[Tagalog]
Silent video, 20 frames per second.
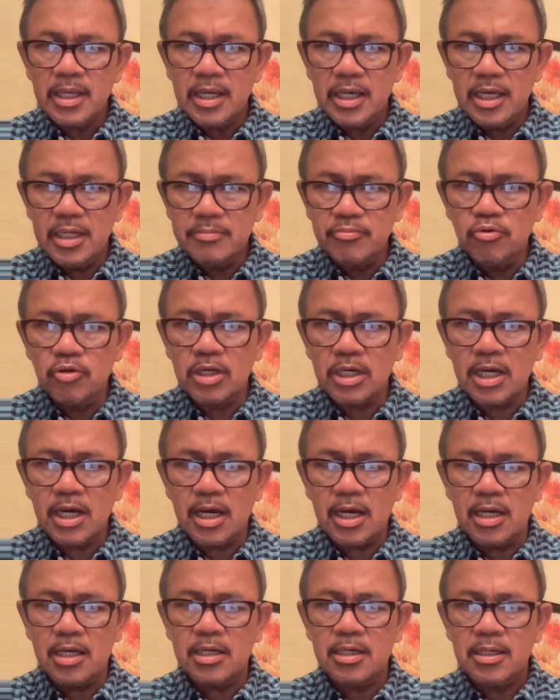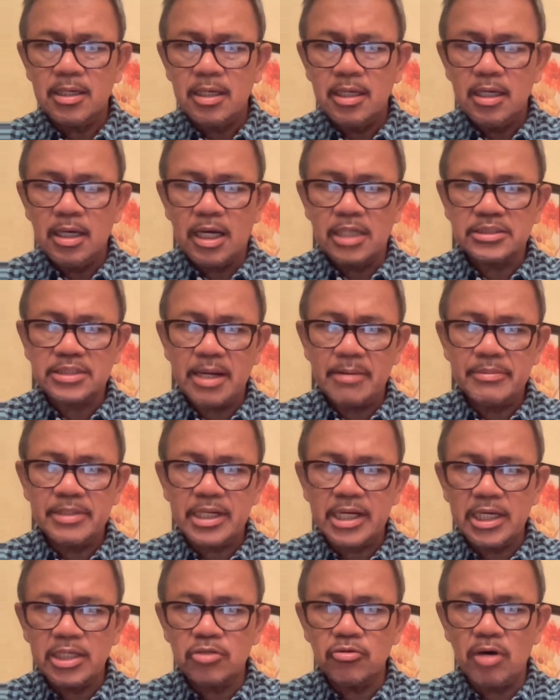Itbulaga. Kasama
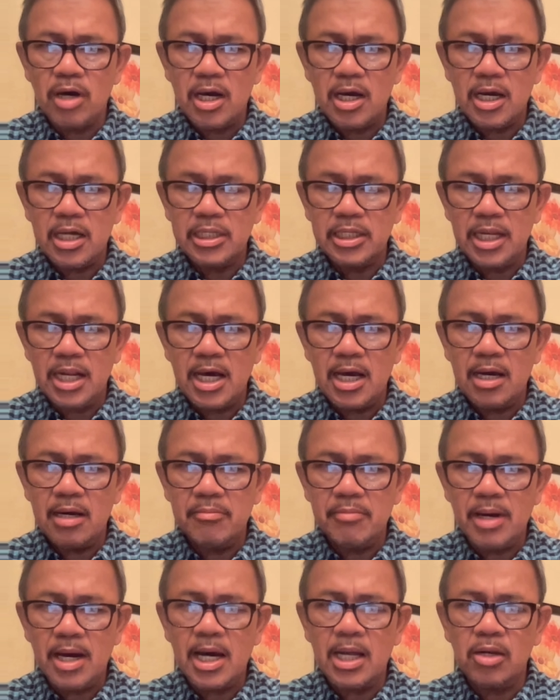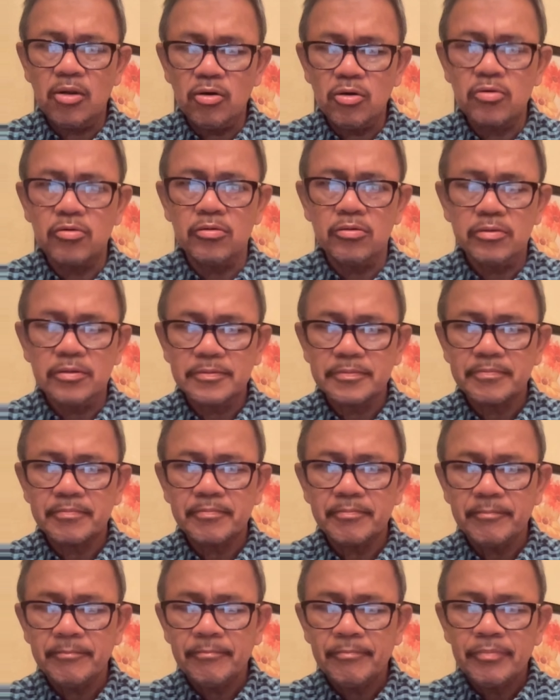na rito ang kanilang mga logo.
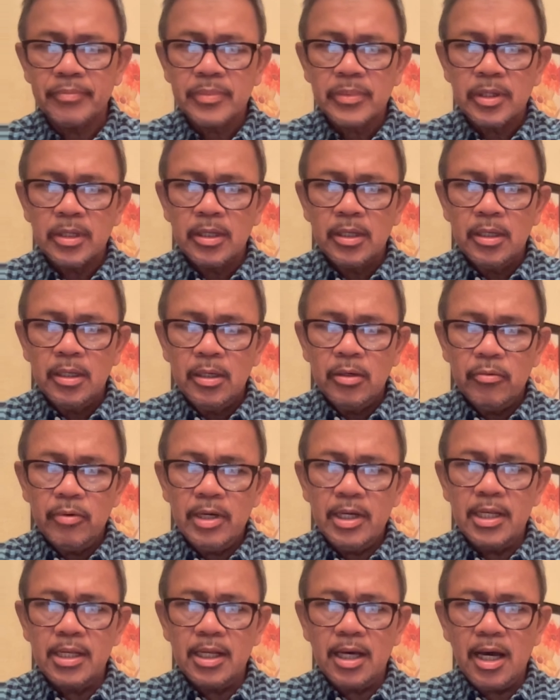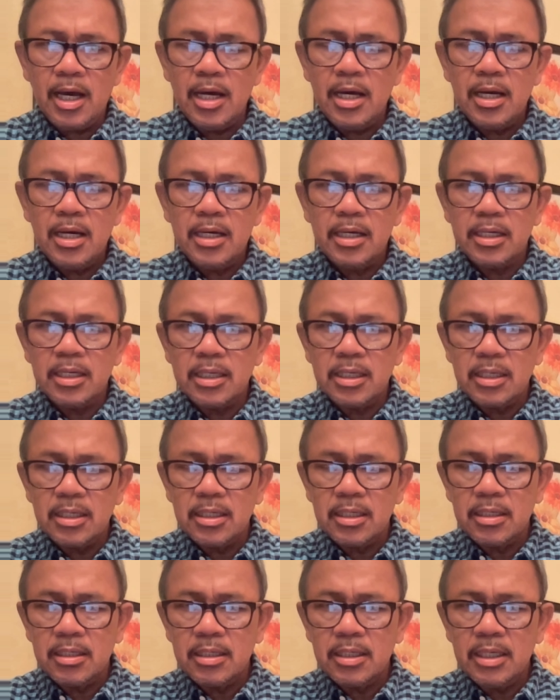Well, ang
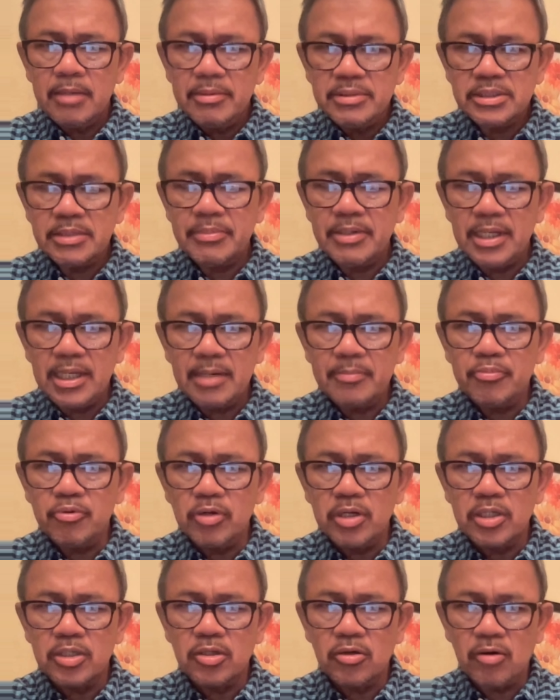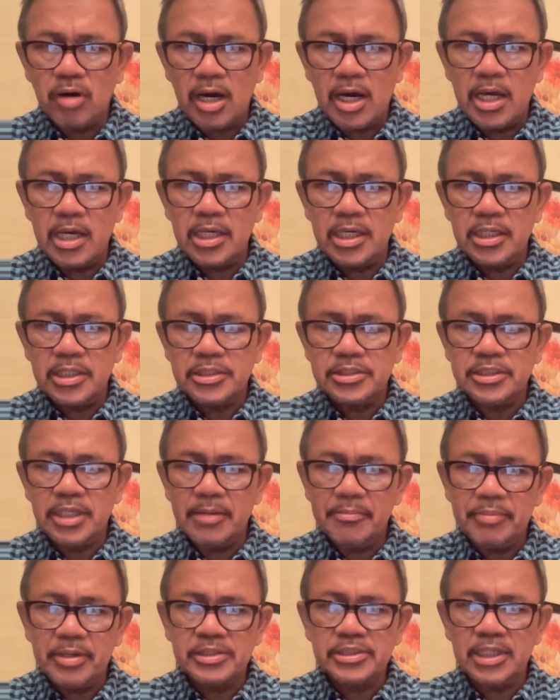ibig sabihin lang po nito ay
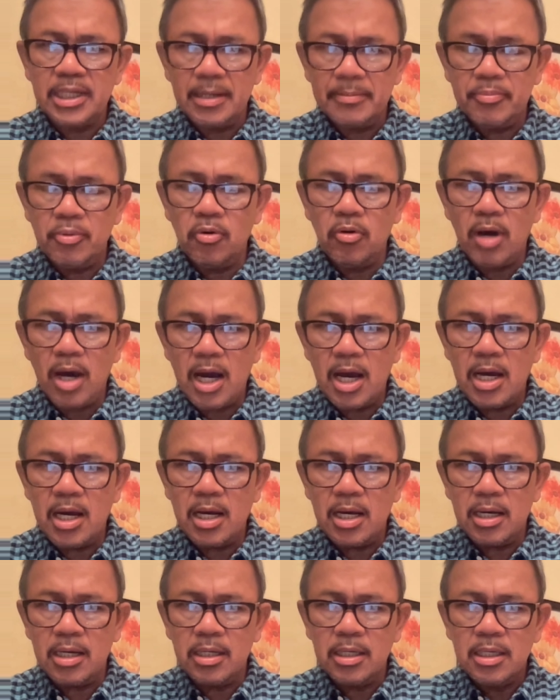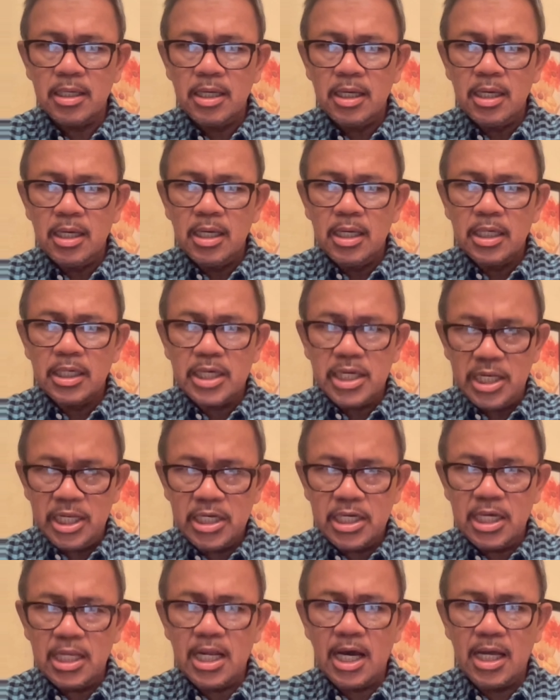siyempre sila po ang
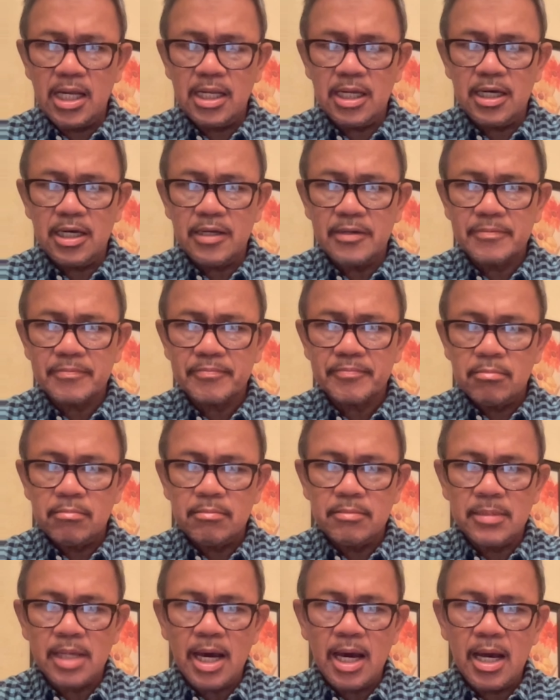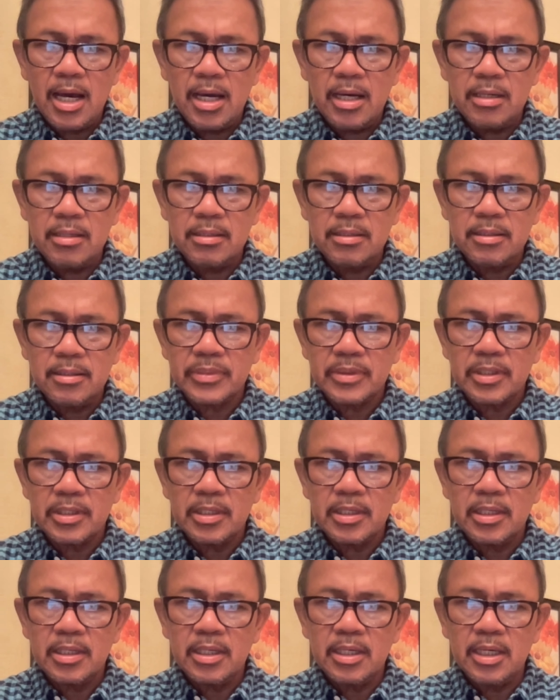kinikilala ng
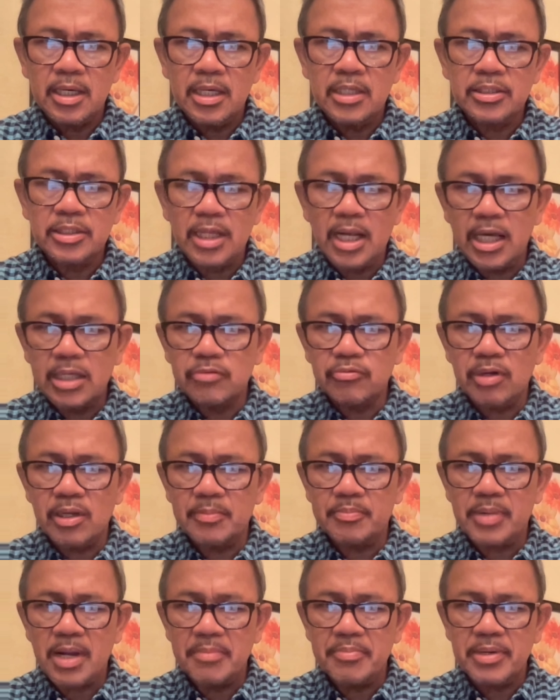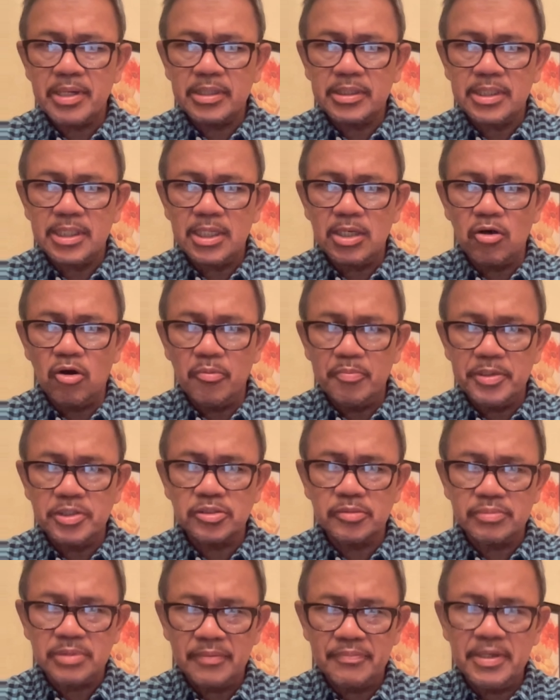Intellectual Property Office
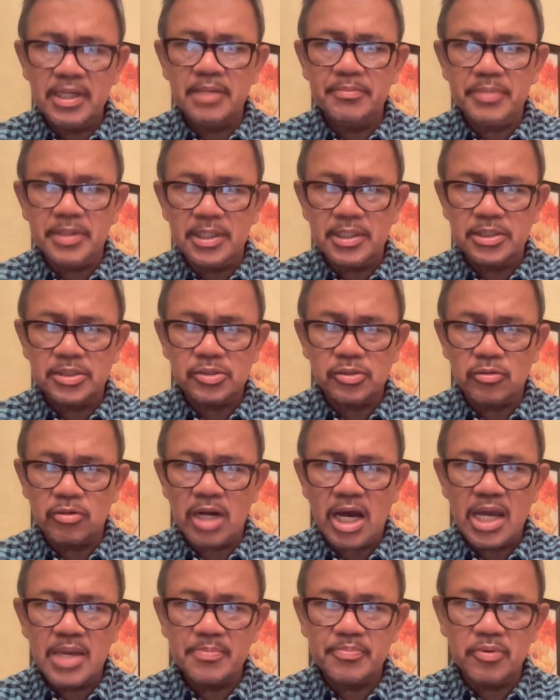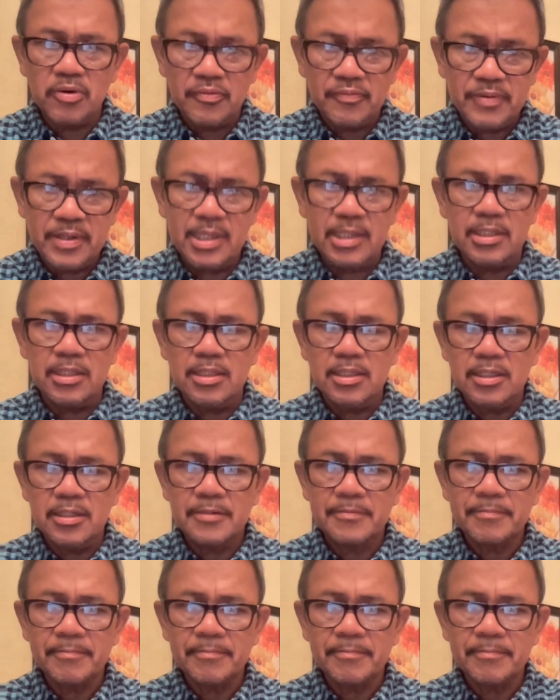of the Philippines or IPOPHIL